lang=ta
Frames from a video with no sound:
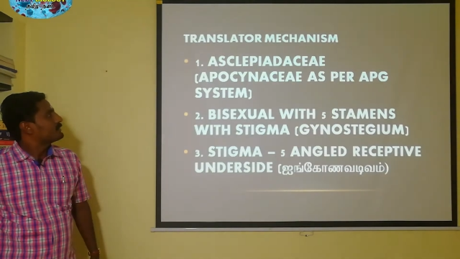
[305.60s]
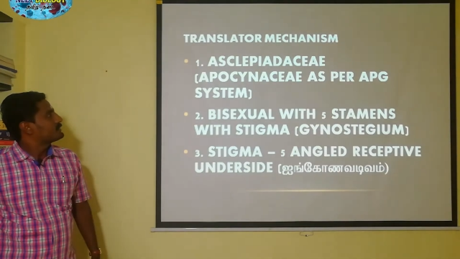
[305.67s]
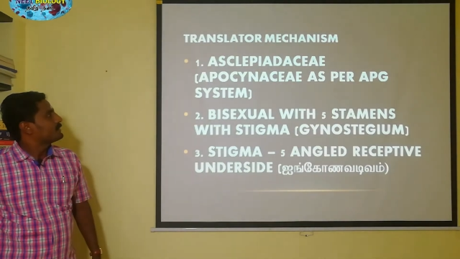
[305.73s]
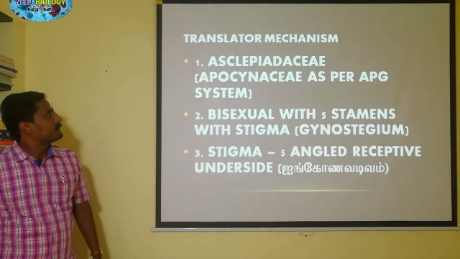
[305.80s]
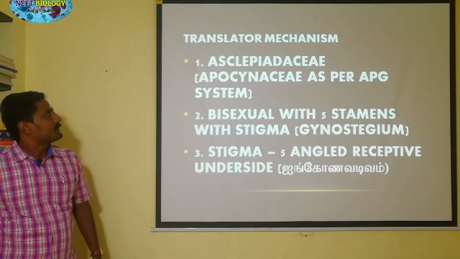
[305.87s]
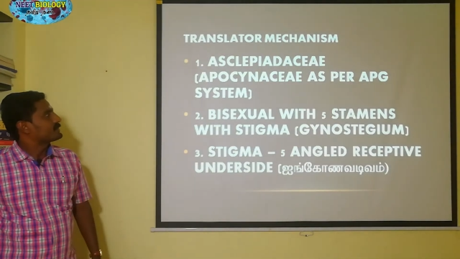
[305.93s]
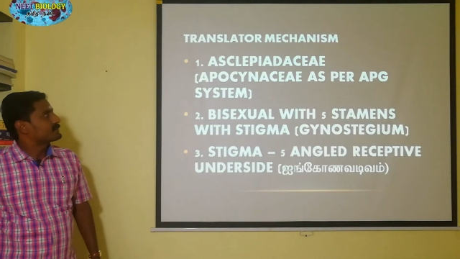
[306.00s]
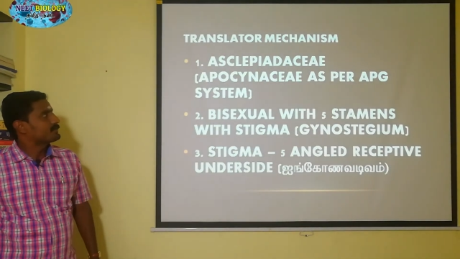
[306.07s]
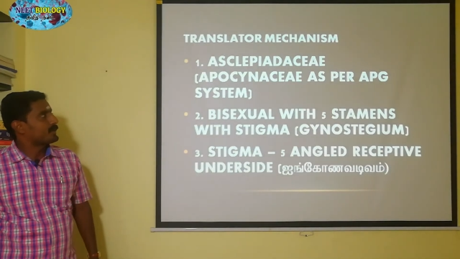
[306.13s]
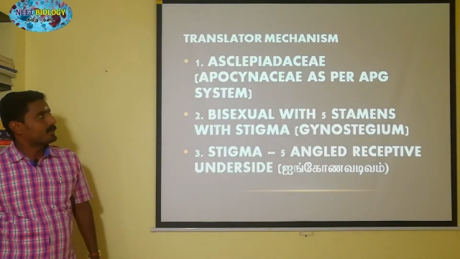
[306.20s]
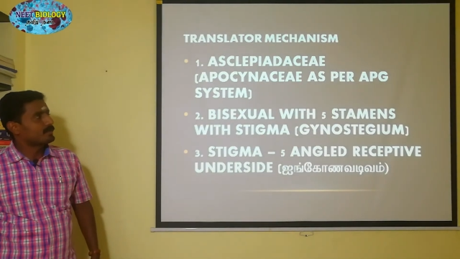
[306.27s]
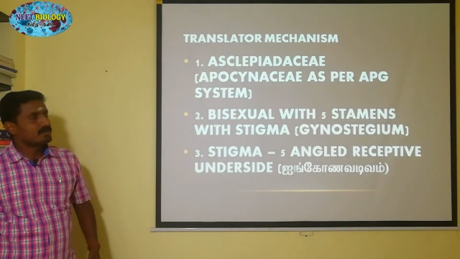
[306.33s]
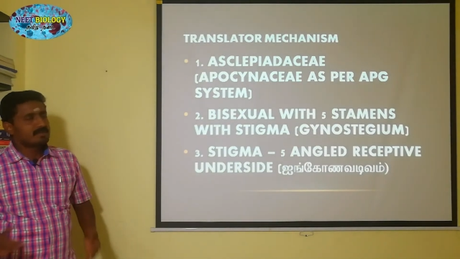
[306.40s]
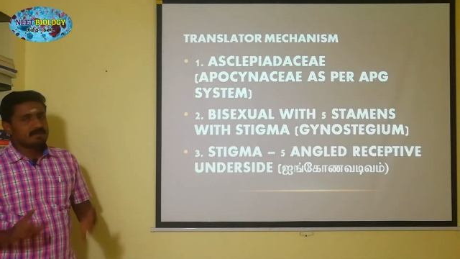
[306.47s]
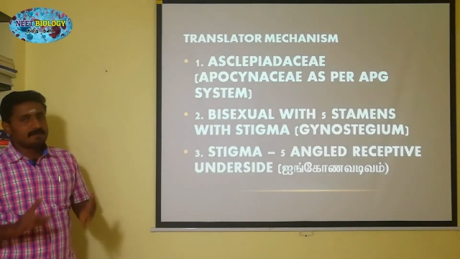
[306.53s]
ஸோ ஃபஸ்ட்
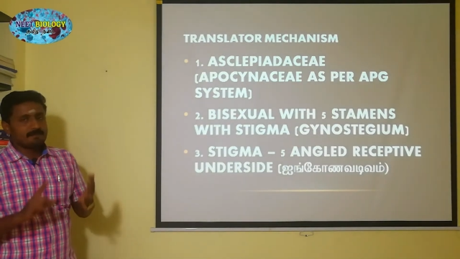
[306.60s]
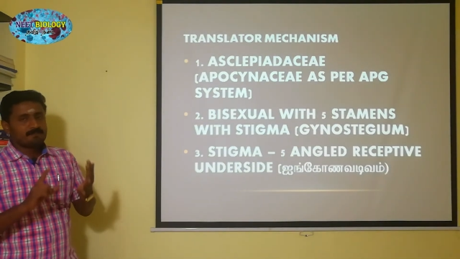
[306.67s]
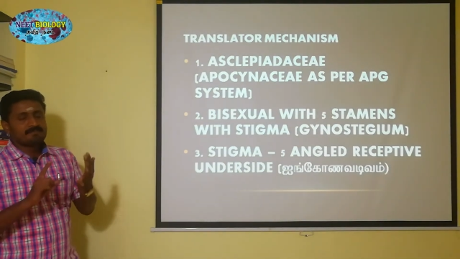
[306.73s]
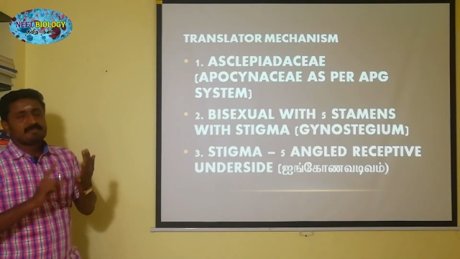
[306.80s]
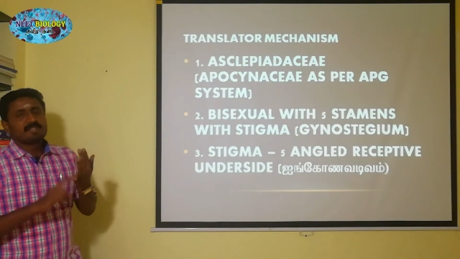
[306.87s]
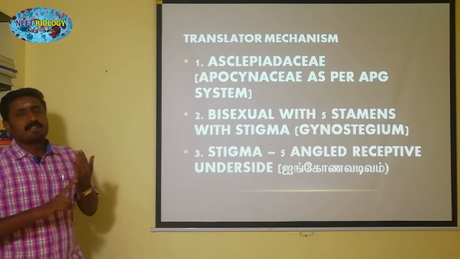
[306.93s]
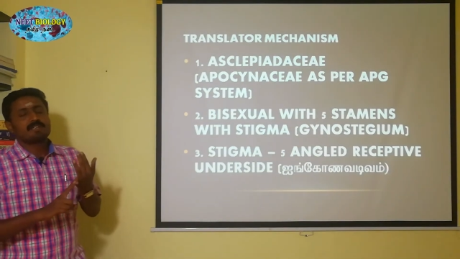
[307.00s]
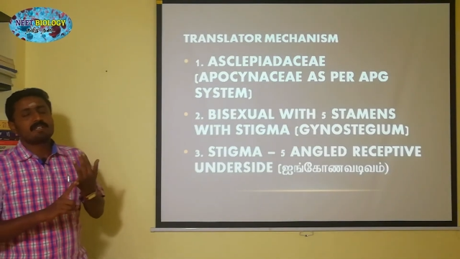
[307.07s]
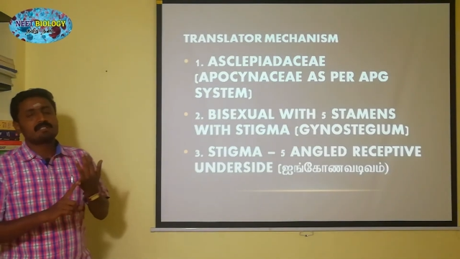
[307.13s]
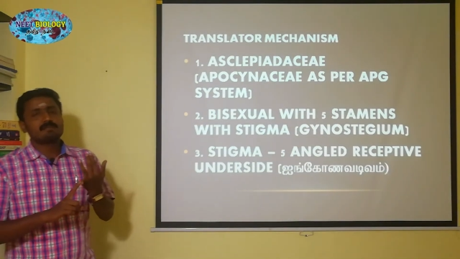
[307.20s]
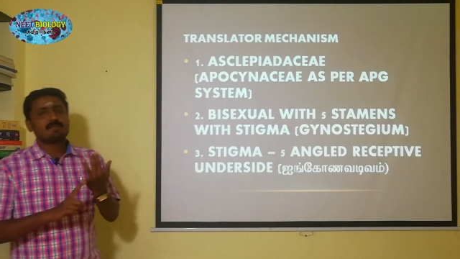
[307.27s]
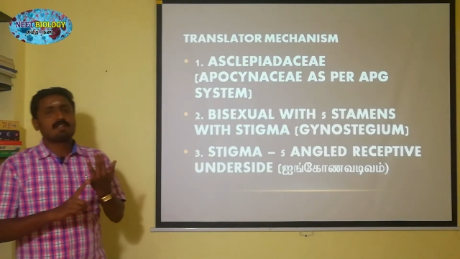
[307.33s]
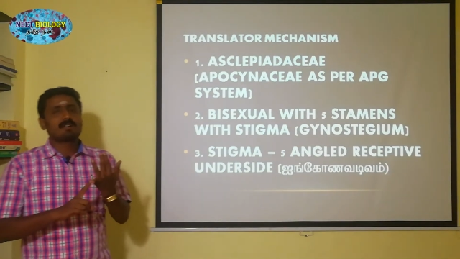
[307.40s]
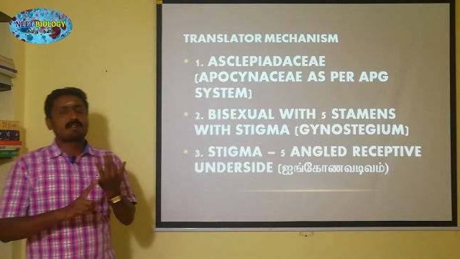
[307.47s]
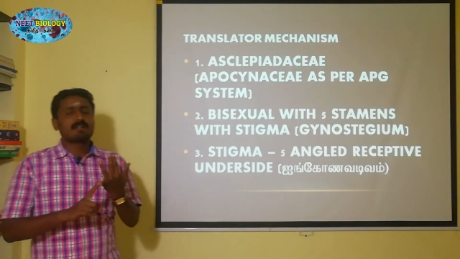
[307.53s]
பாயிண்ட் வந்து இட் இஸ்
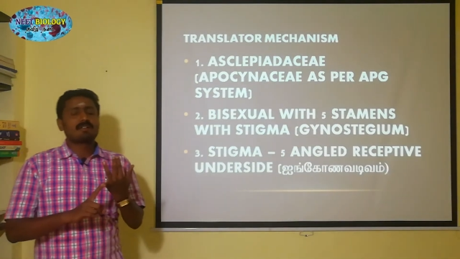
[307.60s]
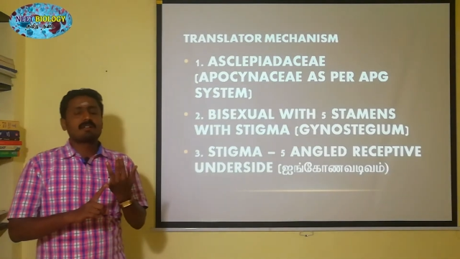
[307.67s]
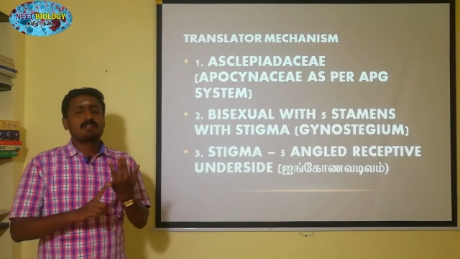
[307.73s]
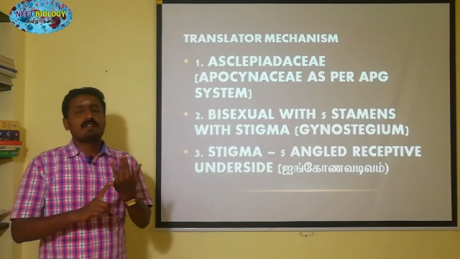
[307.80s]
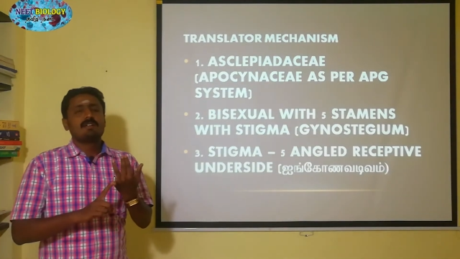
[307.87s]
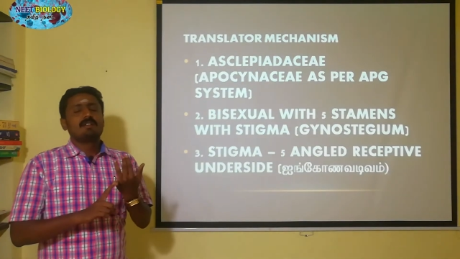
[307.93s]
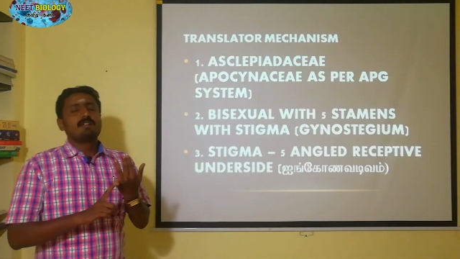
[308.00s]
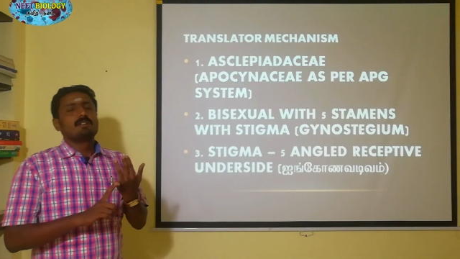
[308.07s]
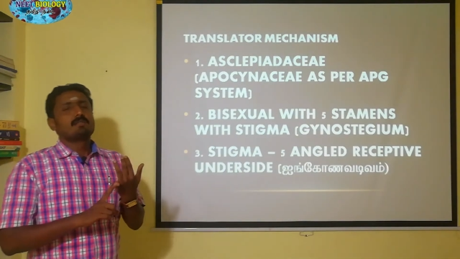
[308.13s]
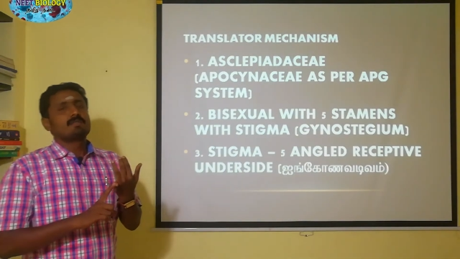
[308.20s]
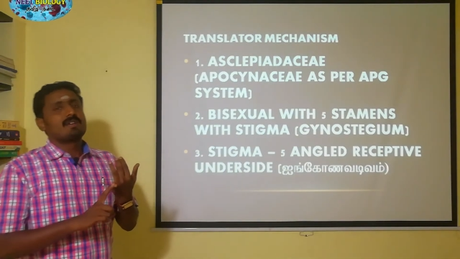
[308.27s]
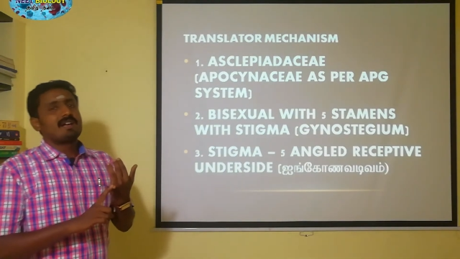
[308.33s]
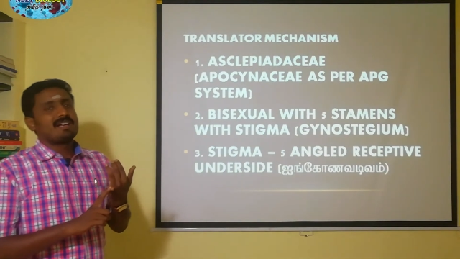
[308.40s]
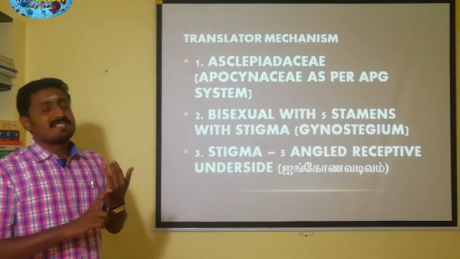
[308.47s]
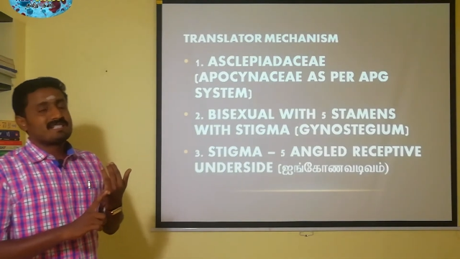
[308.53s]
பிலாங்கிங் டு
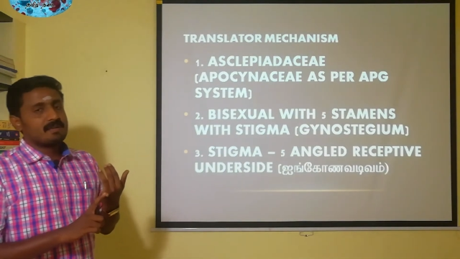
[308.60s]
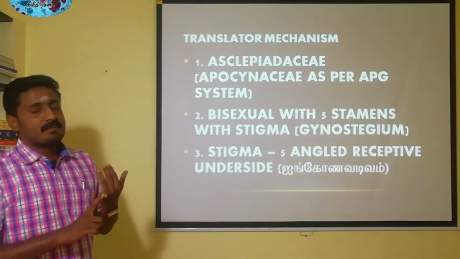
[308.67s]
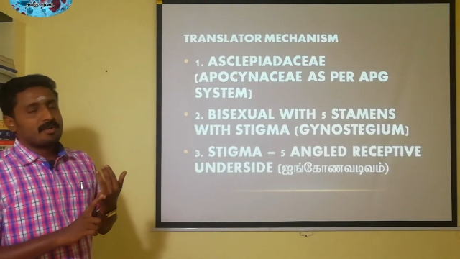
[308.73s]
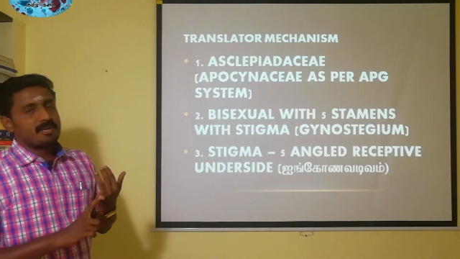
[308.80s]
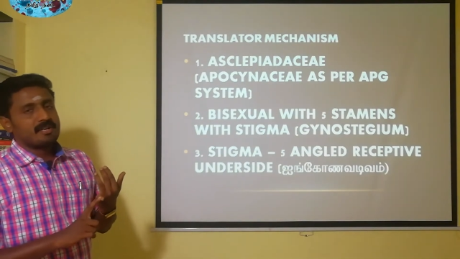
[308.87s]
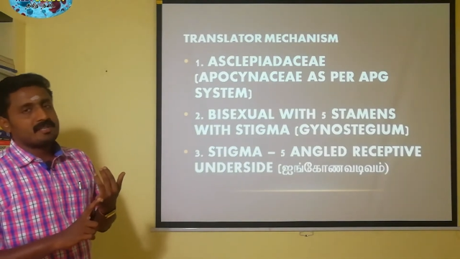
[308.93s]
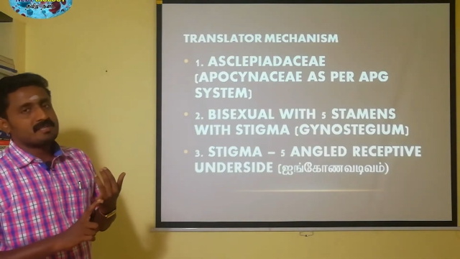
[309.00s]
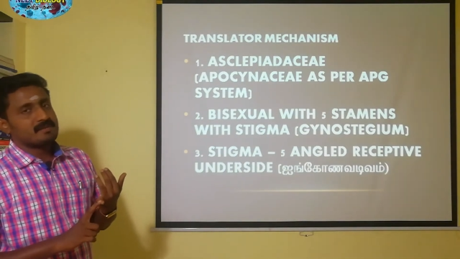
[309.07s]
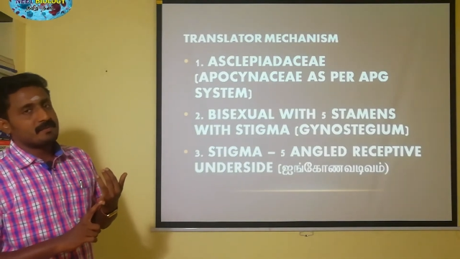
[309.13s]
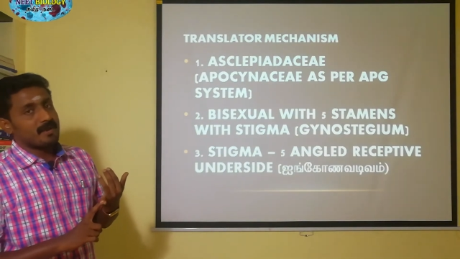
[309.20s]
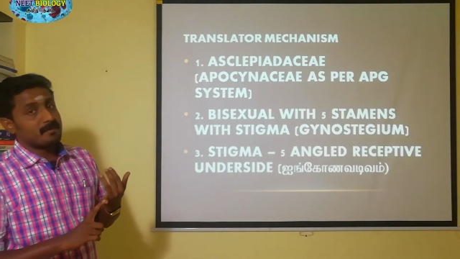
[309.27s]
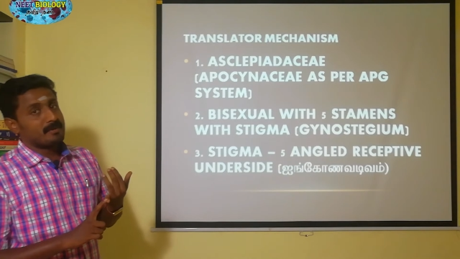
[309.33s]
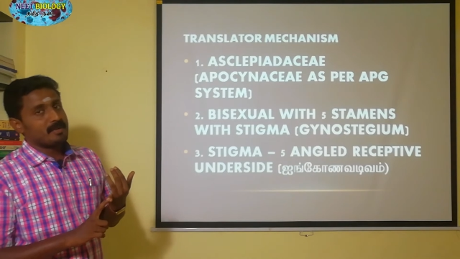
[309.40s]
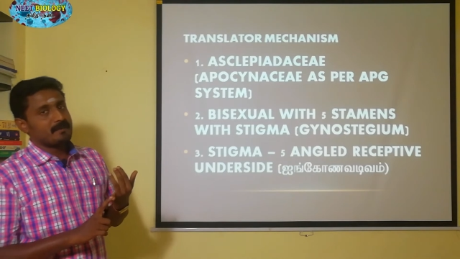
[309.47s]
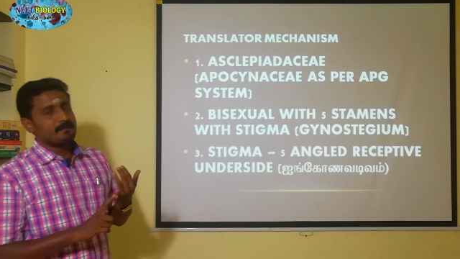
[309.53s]
த அஸ்கிலபியடிசி
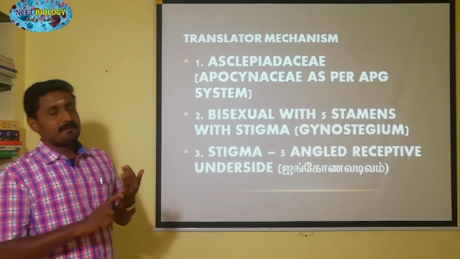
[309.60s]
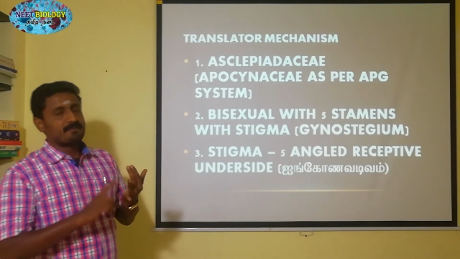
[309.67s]
ஃபேமிலி